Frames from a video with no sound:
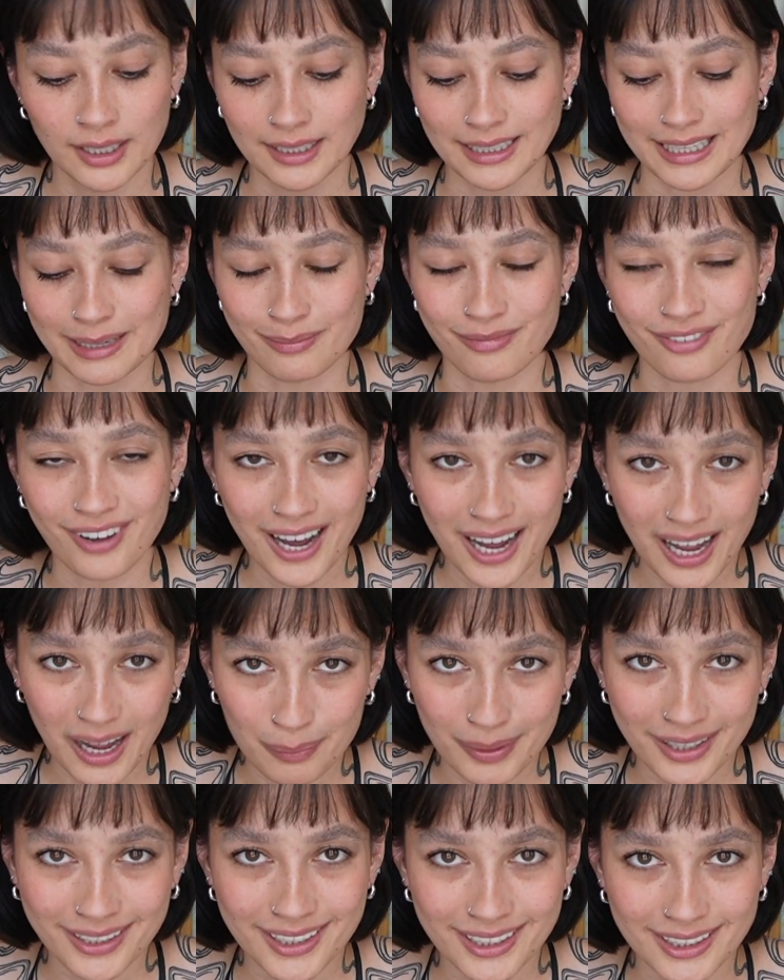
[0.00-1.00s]
Dem war
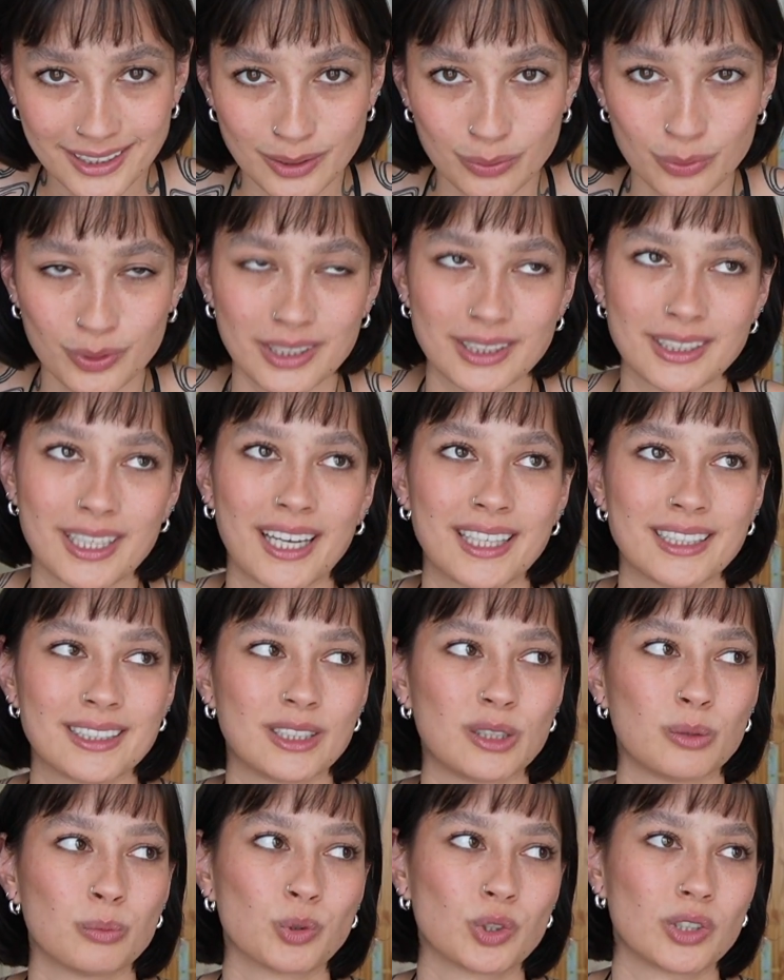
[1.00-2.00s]
aber nicht so, das
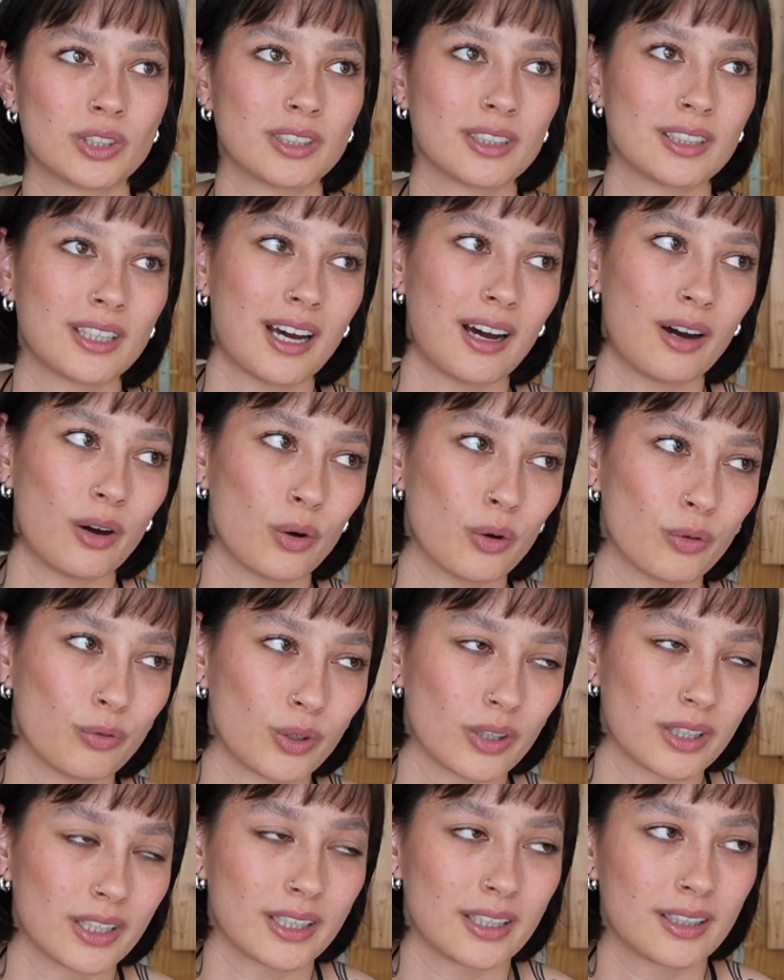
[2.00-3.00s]
heißt, ich musste da auch
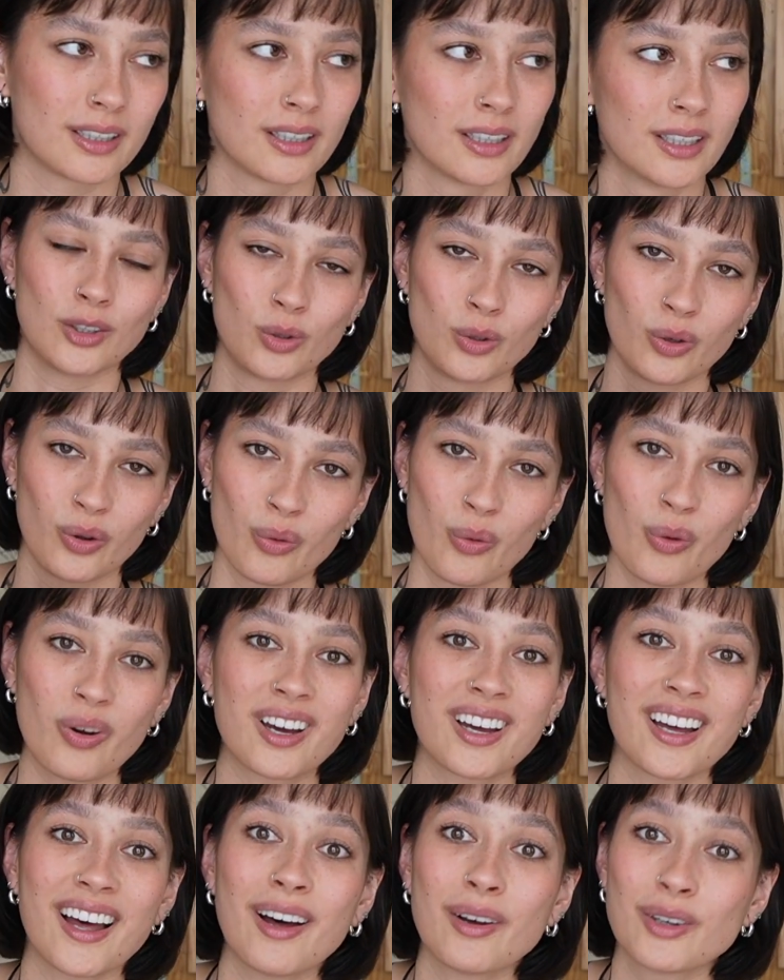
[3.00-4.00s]
wirklich
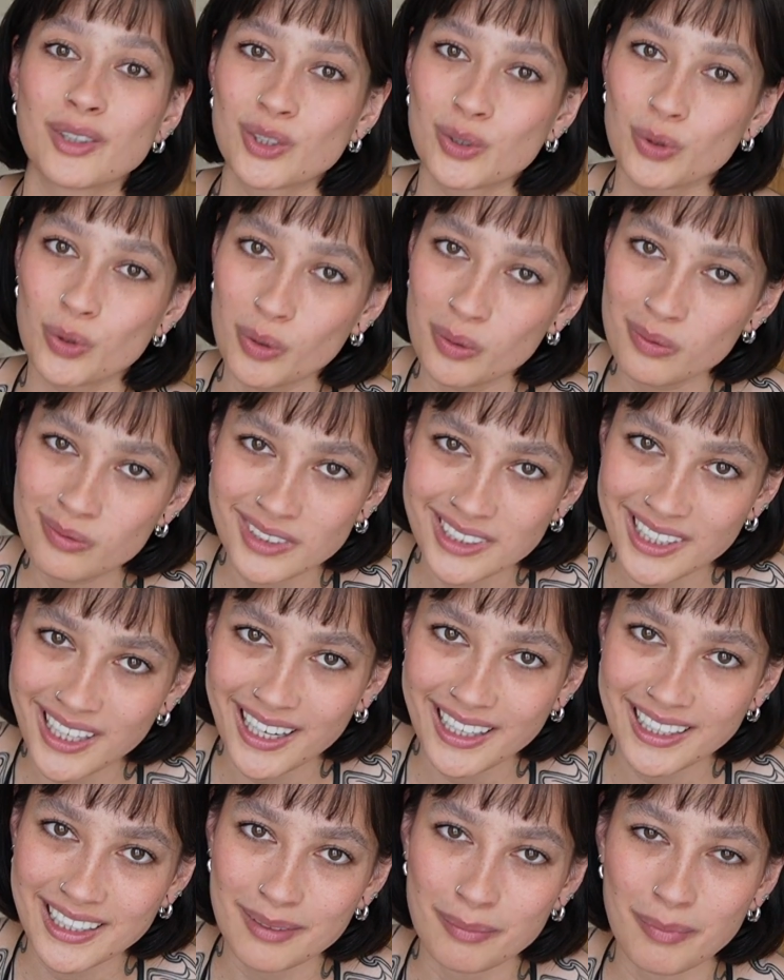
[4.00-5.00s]
Druck ausüben,
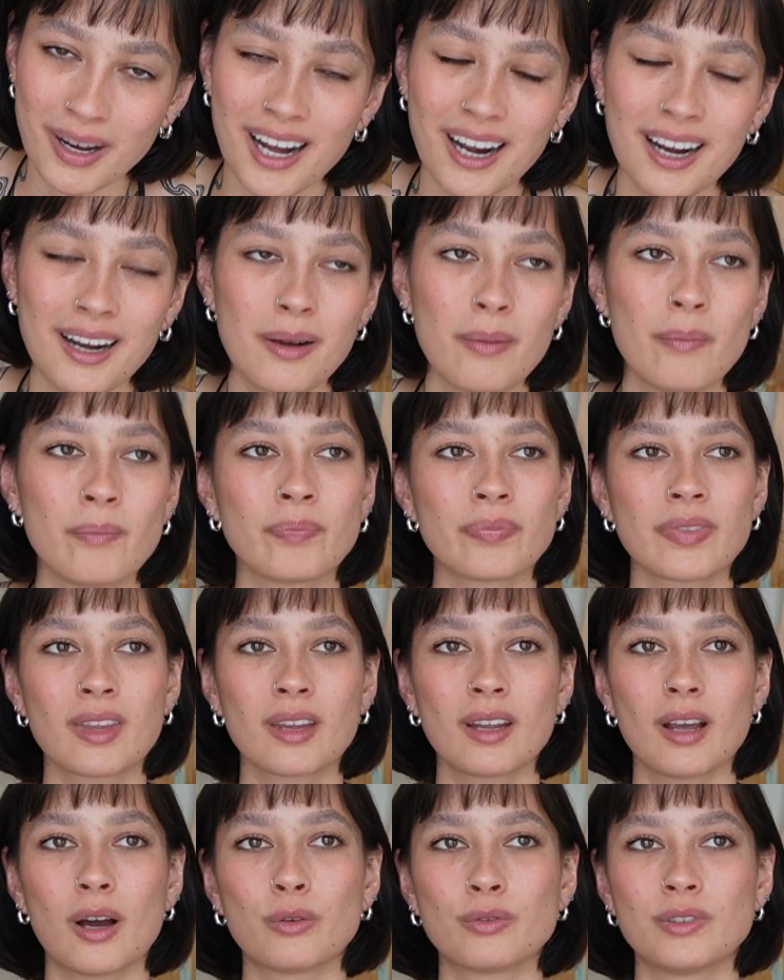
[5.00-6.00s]
sage ich mal,
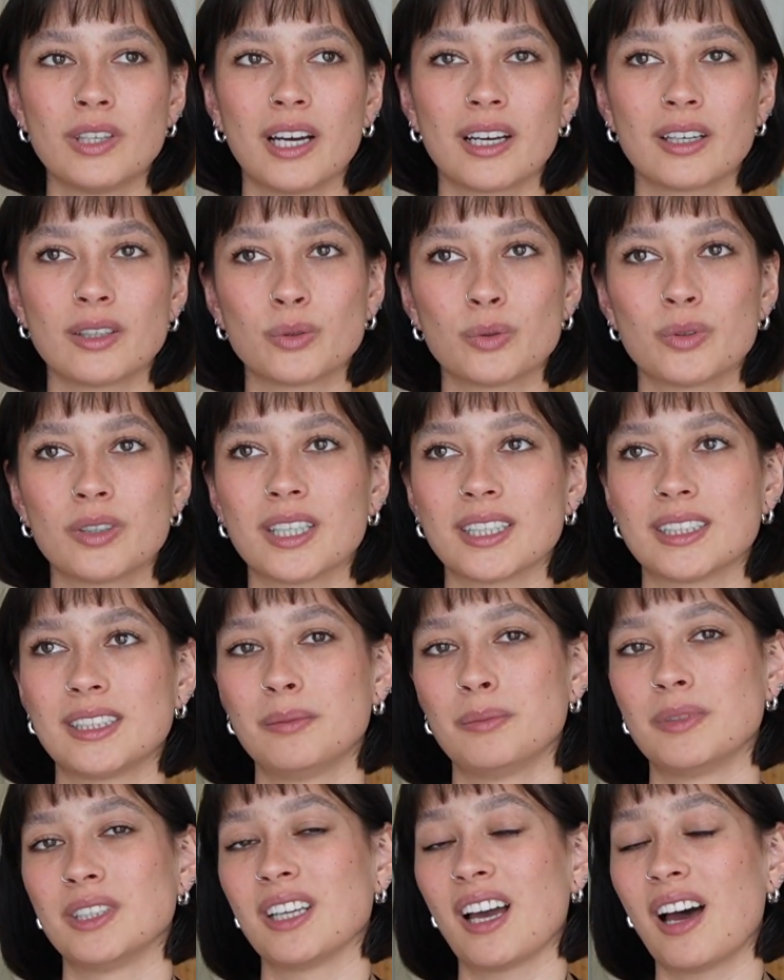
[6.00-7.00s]
auf die Agentur, dass sie
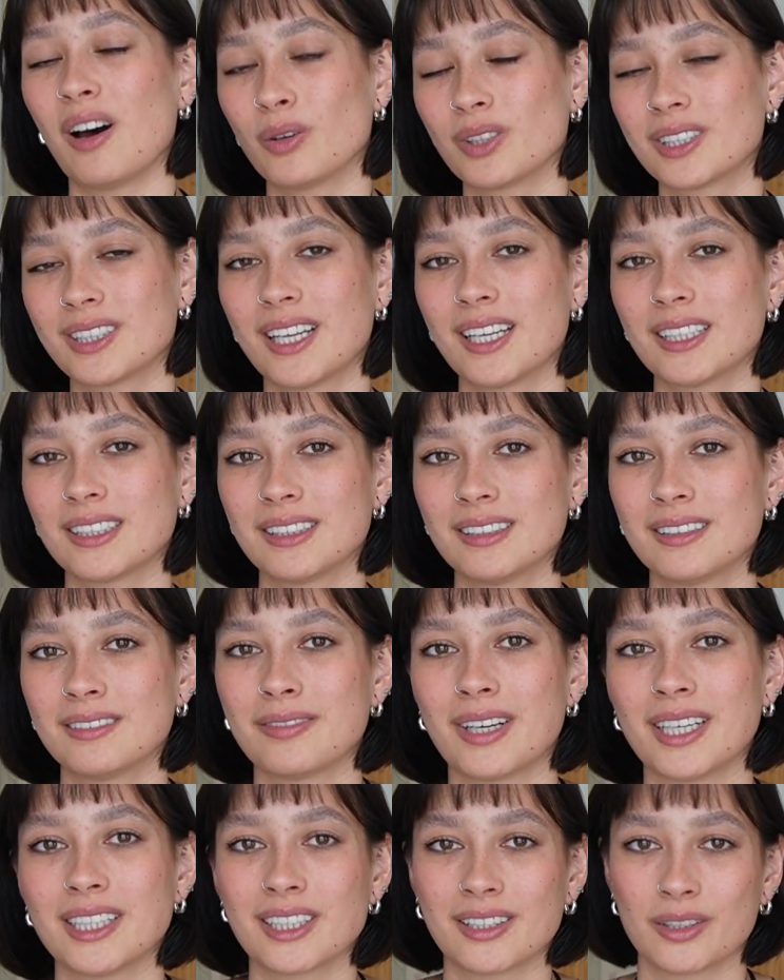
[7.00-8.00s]
mich rauslassen,
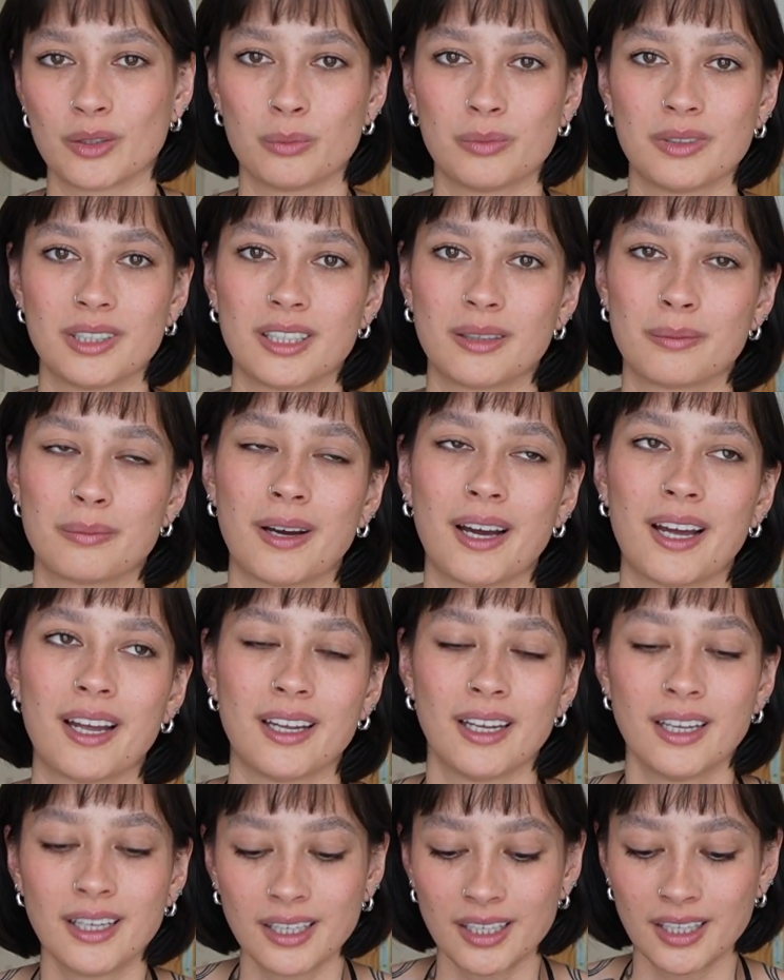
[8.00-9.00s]
weil ich halt unbedingt
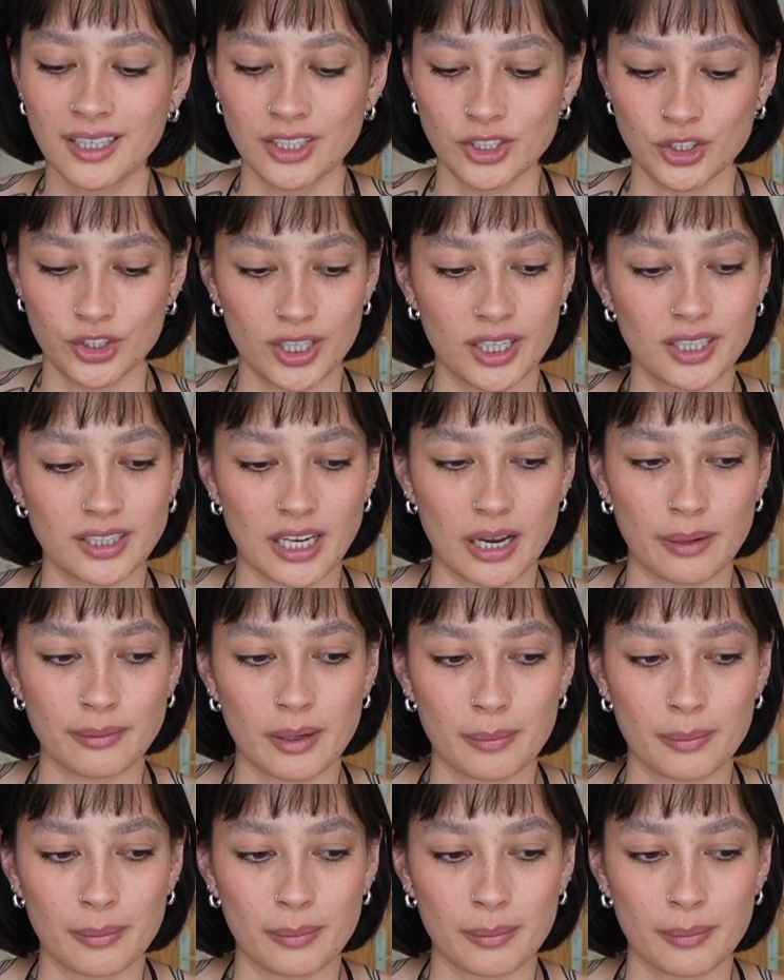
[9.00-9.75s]
bei GNTM